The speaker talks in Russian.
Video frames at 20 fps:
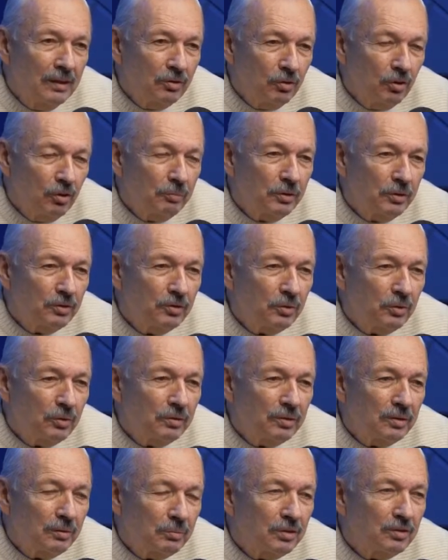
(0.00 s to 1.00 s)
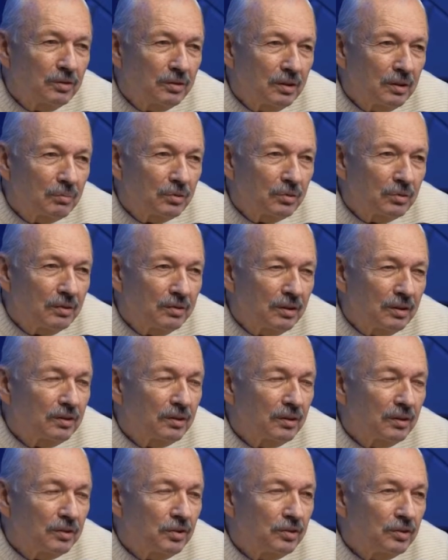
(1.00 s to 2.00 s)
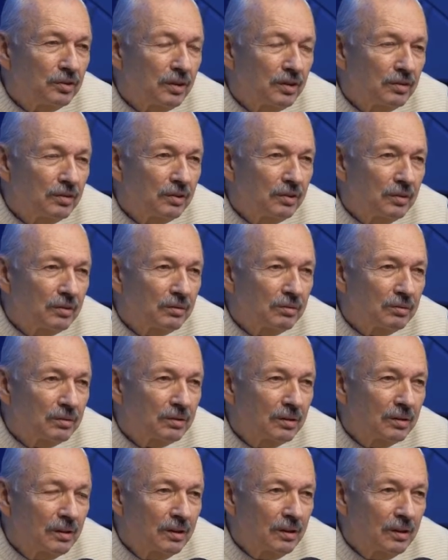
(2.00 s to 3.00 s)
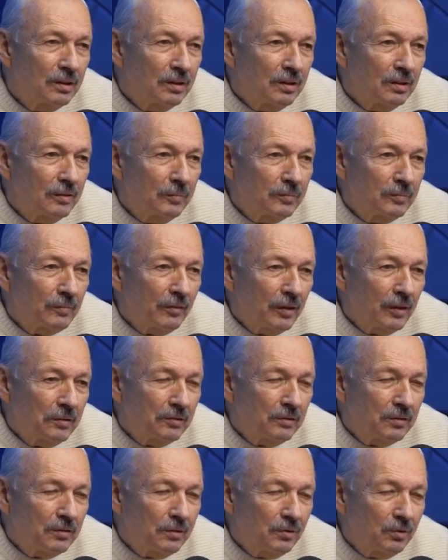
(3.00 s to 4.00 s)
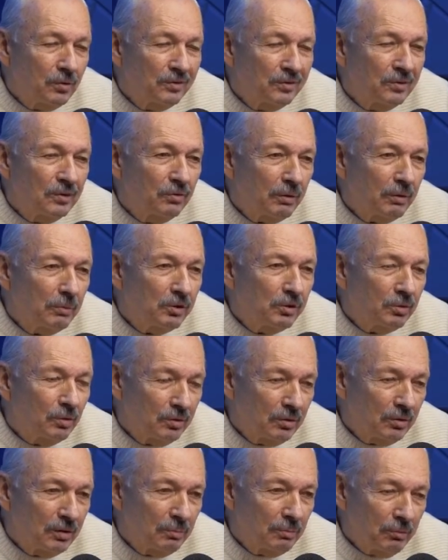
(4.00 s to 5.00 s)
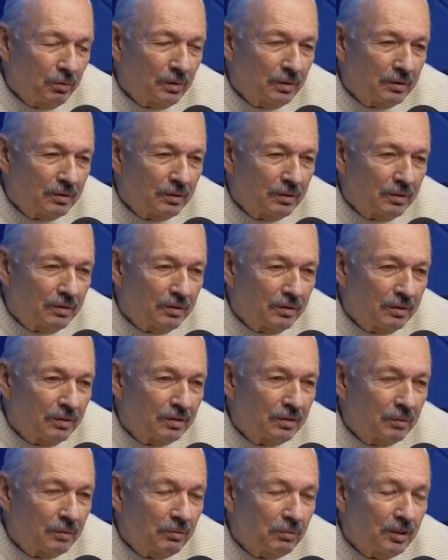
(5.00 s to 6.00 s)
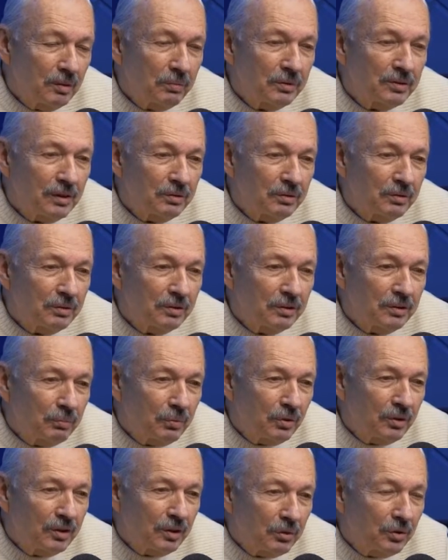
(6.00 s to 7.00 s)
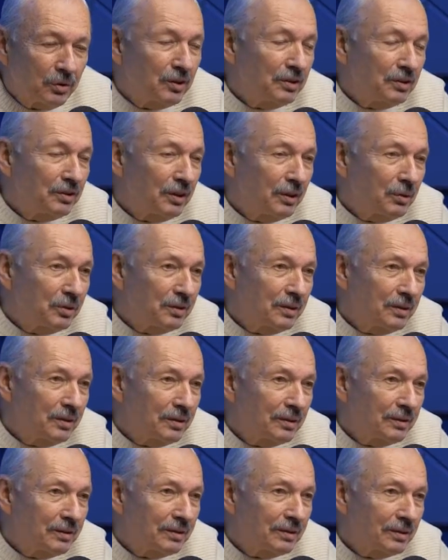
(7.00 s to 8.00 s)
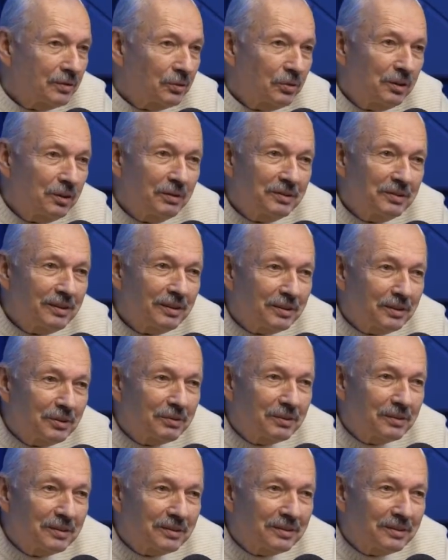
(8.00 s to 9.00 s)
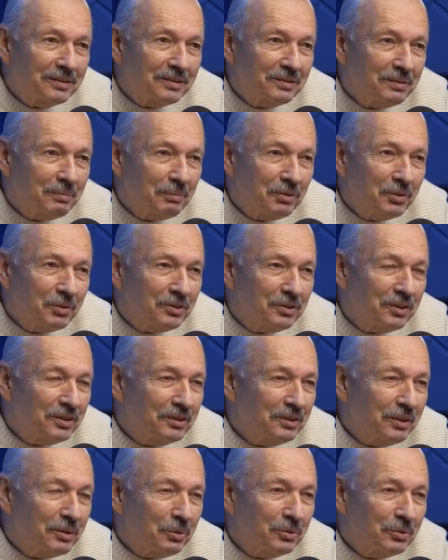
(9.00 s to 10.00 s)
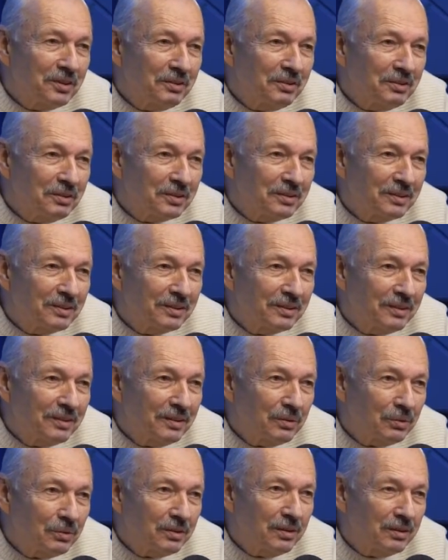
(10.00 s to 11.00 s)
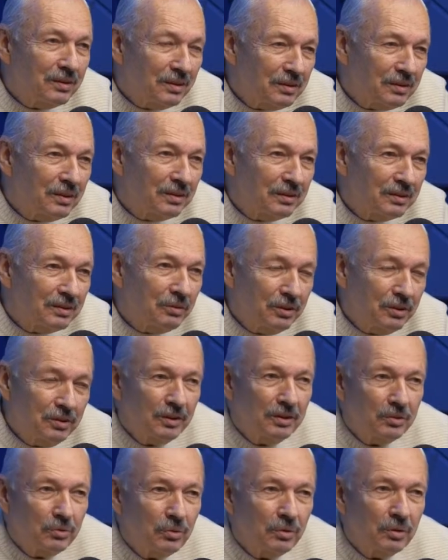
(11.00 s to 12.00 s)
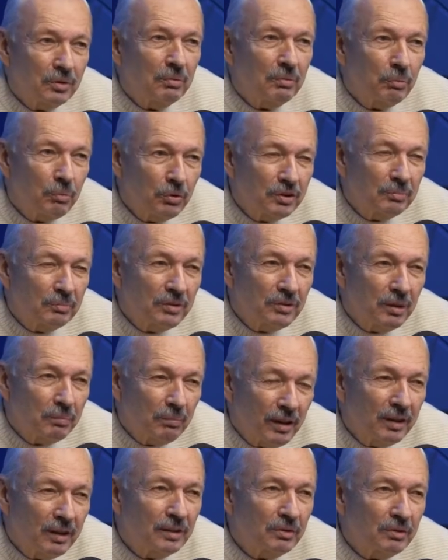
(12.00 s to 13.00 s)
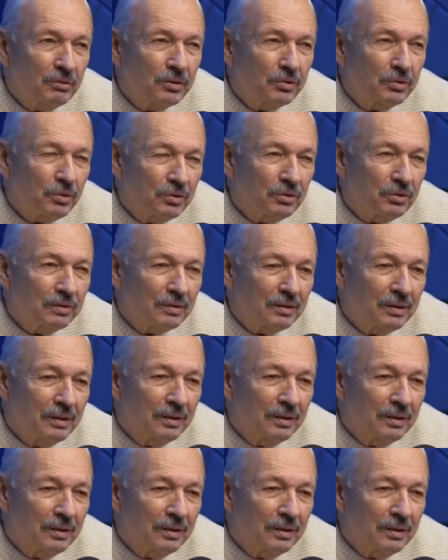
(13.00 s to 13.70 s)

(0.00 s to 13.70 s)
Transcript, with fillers: он построил там систему технологических циклов, вот. И вот за информационной эпохой должна была последовать эпоха биотехнологии, но не последовала. Биотехнологии нет. Вот есть отдельные вещи, которые мы можем там как-то во что-то